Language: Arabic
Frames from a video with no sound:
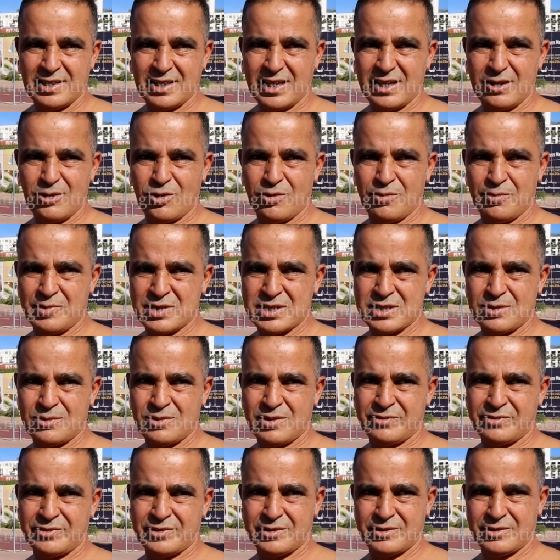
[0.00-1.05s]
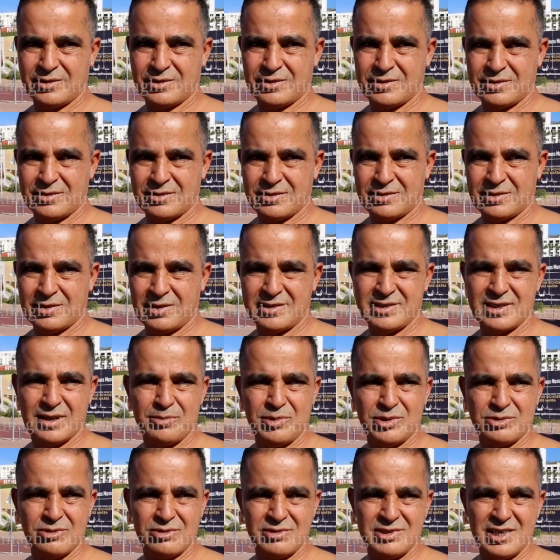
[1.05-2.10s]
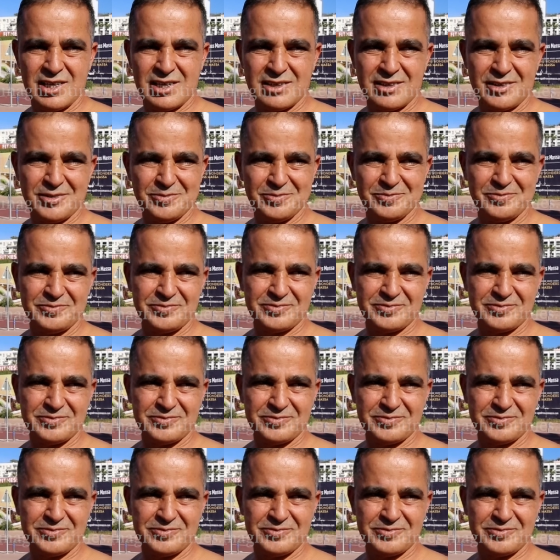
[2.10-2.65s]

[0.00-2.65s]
لانه ماشي هو في لي ديالنا